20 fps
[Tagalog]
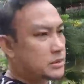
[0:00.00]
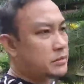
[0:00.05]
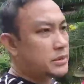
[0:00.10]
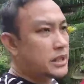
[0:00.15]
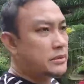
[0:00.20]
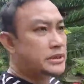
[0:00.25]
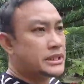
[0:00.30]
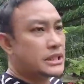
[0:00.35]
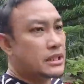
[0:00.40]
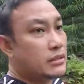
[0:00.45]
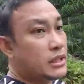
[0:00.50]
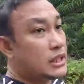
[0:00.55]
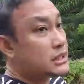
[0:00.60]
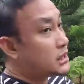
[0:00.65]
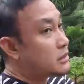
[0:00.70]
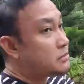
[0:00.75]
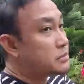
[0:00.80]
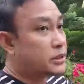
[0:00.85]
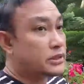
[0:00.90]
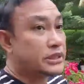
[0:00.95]
problema sila. Wala
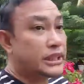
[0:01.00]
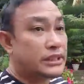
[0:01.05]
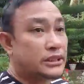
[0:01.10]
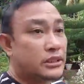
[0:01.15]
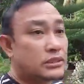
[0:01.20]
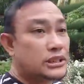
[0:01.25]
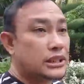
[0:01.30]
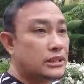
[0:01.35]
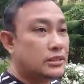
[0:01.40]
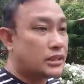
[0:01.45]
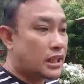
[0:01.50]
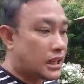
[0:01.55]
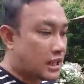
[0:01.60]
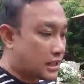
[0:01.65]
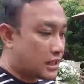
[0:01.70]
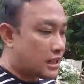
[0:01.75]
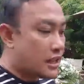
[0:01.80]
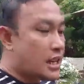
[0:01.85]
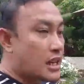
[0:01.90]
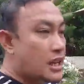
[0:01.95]
silang projector sa
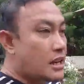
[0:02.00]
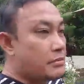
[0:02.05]
lugar.